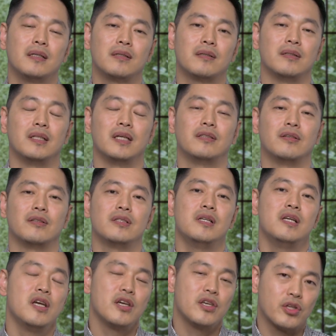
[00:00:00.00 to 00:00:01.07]
그러나
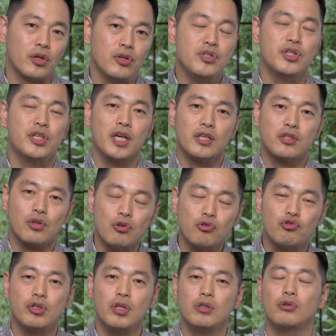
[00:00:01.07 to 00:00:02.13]
그것을 현재에
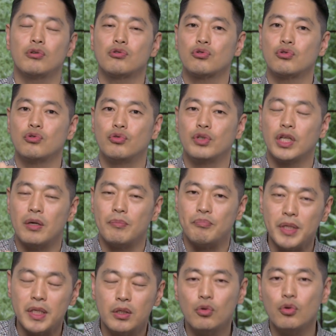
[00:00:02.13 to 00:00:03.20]
성취된 것으로 우리가
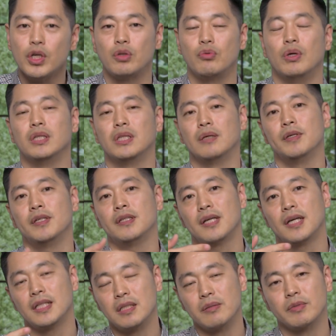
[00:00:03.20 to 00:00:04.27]
믿고 기도한다면
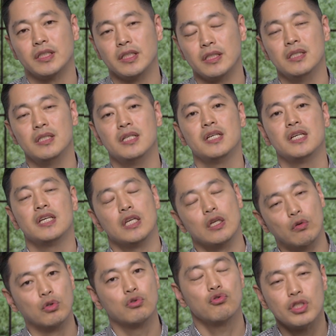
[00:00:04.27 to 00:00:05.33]
하나님은 그 일을
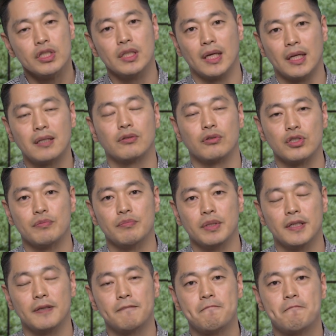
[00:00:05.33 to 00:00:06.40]
이루어주신다라는 것입니다.